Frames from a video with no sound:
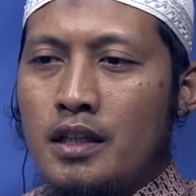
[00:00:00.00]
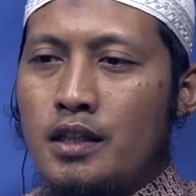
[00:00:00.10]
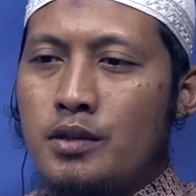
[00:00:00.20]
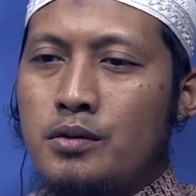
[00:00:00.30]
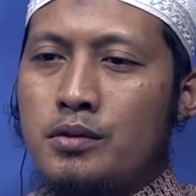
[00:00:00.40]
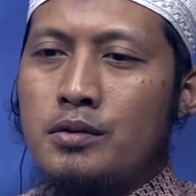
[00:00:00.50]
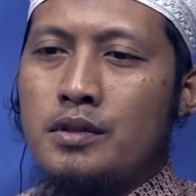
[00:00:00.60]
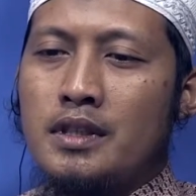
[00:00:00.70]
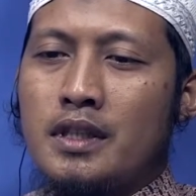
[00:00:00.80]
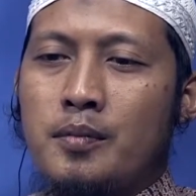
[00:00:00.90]
itu
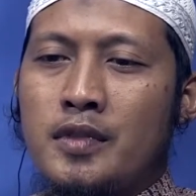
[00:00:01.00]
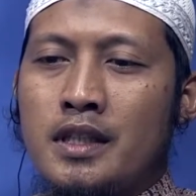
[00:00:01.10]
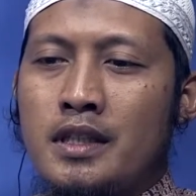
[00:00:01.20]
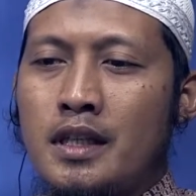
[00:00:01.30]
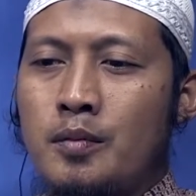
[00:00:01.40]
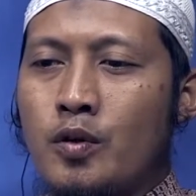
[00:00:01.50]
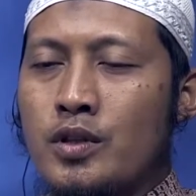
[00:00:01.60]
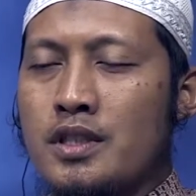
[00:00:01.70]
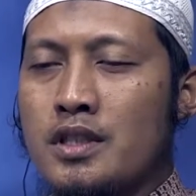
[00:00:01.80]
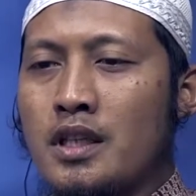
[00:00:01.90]
tidak menyadari
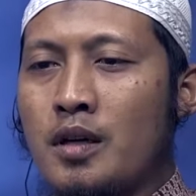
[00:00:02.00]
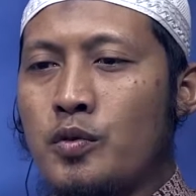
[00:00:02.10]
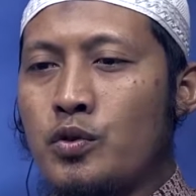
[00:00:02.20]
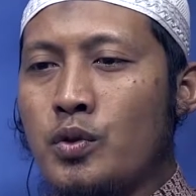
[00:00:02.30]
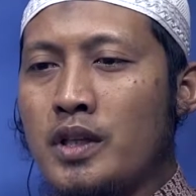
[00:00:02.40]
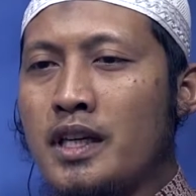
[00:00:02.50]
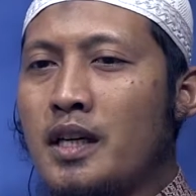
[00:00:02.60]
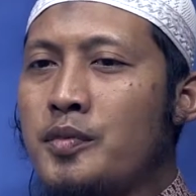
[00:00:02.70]
bahwasanya kebutuhannya